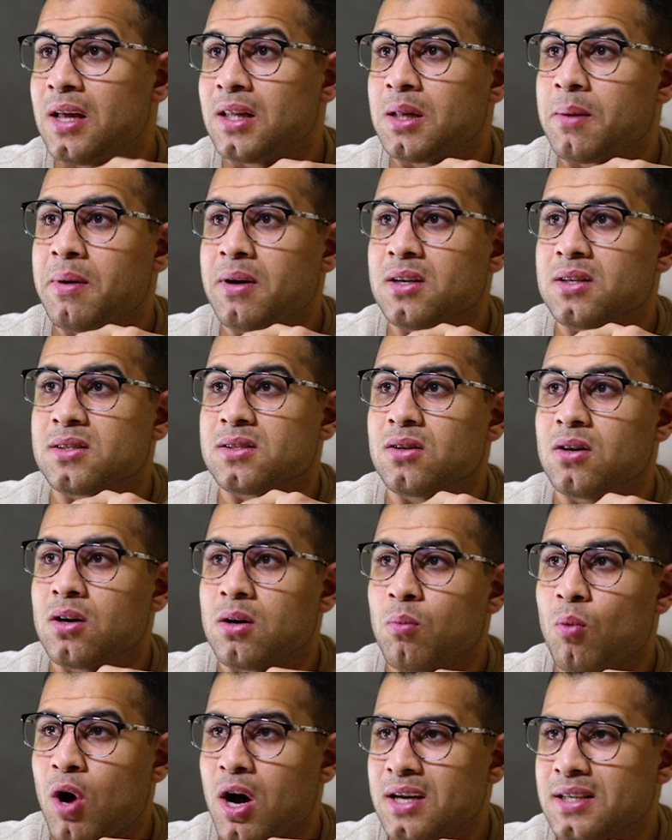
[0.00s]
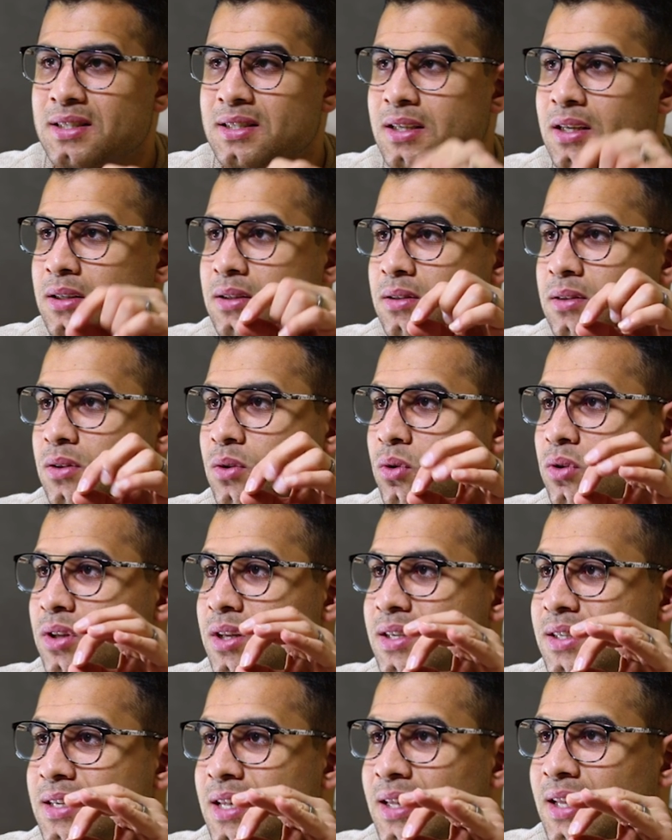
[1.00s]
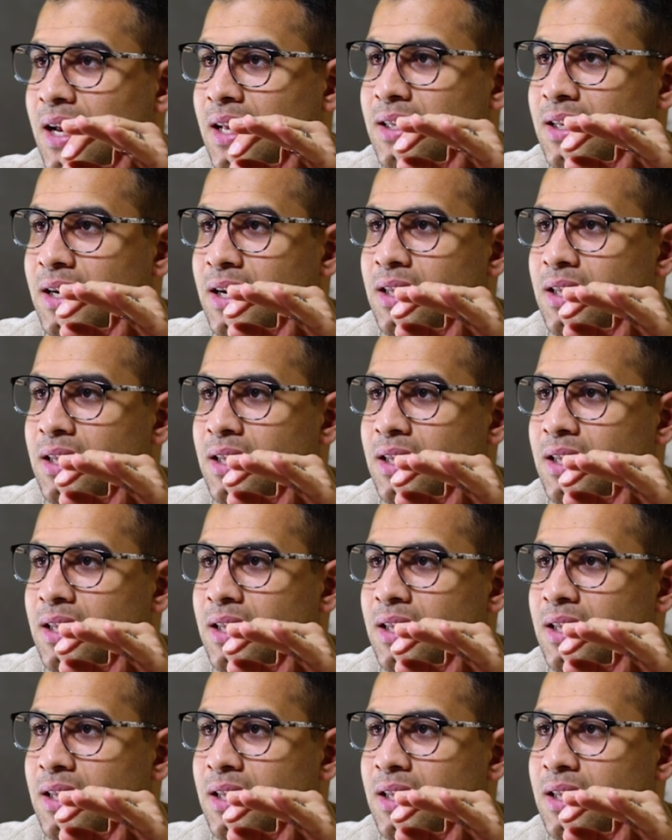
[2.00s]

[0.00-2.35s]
طبعا اصدار محسن ننزل تحت